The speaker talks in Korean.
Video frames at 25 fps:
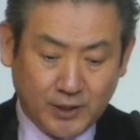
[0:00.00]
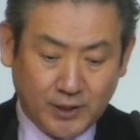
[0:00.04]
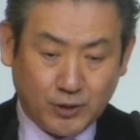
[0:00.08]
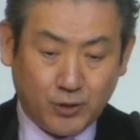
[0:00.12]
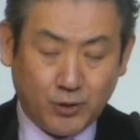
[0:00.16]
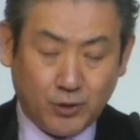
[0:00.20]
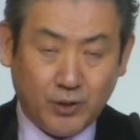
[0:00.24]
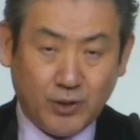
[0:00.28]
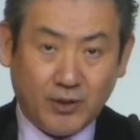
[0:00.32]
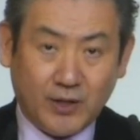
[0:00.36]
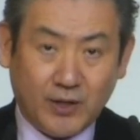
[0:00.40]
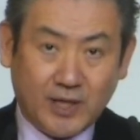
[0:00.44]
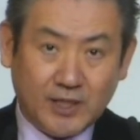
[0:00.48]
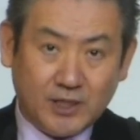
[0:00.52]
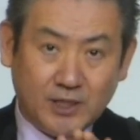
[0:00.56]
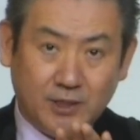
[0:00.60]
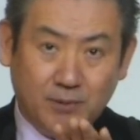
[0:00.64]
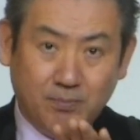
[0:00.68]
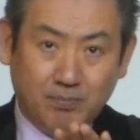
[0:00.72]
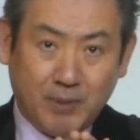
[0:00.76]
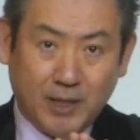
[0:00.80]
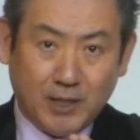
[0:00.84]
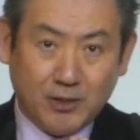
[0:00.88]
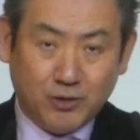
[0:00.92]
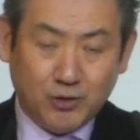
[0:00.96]
기초이가
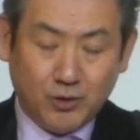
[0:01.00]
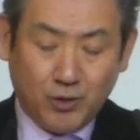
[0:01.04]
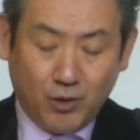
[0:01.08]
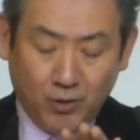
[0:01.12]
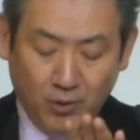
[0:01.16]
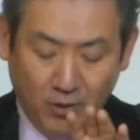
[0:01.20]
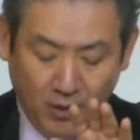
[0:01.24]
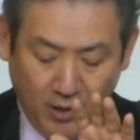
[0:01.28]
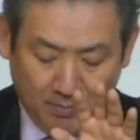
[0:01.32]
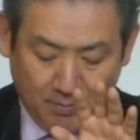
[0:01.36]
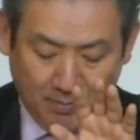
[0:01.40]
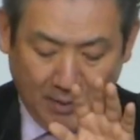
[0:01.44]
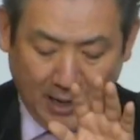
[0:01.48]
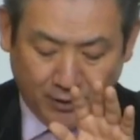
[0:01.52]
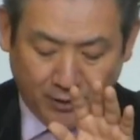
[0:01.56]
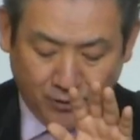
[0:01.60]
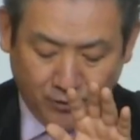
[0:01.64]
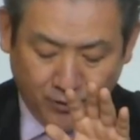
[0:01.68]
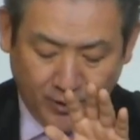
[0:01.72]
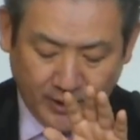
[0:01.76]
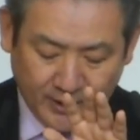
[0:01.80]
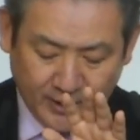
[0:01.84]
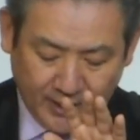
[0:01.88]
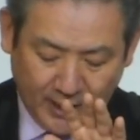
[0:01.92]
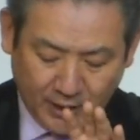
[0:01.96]
심판주요
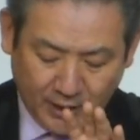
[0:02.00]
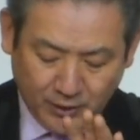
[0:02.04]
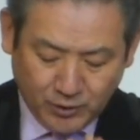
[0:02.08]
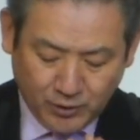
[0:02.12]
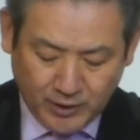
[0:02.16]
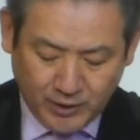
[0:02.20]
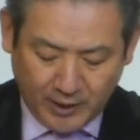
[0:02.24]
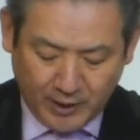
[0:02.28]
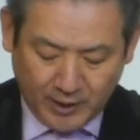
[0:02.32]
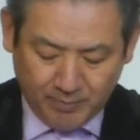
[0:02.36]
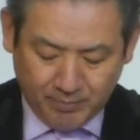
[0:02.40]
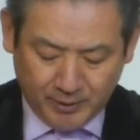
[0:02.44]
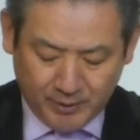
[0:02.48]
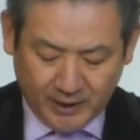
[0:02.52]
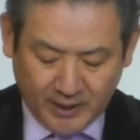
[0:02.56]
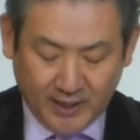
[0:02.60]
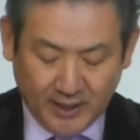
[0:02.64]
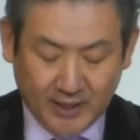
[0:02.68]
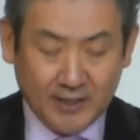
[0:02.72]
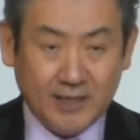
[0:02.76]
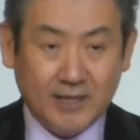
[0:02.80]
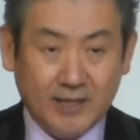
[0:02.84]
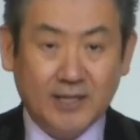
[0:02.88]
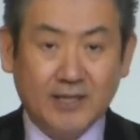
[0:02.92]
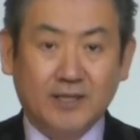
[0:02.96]
만유의 창조자입니다.